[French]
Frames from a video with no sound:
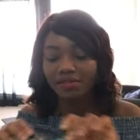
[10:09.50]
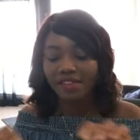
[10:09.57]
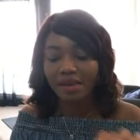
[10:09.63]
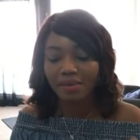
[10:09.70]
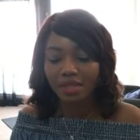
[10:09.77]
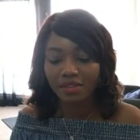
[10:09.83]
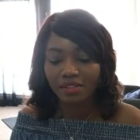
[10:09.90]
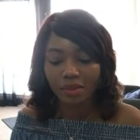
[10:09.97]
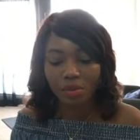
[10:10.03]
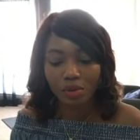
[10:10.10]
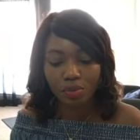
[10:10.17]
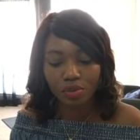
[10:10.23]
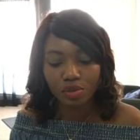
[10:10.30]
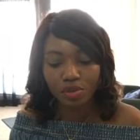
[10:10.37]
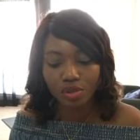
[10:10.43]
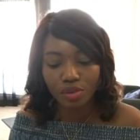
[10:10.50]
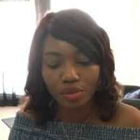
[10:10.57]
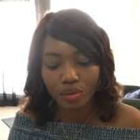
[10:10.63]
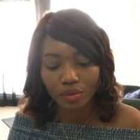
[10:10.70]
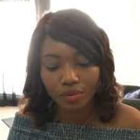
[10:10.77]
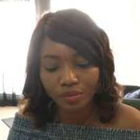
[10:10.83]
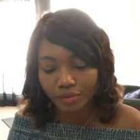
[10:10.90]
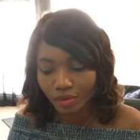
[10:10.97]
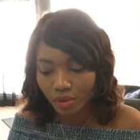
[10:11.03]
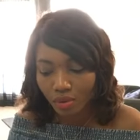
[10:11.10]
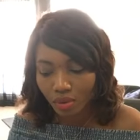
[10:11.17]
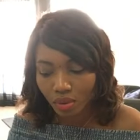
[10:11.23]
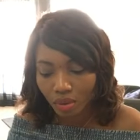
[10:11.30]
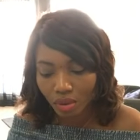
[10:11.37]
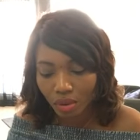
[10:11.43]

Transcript: femme qui est vraiment plus jeune que vous.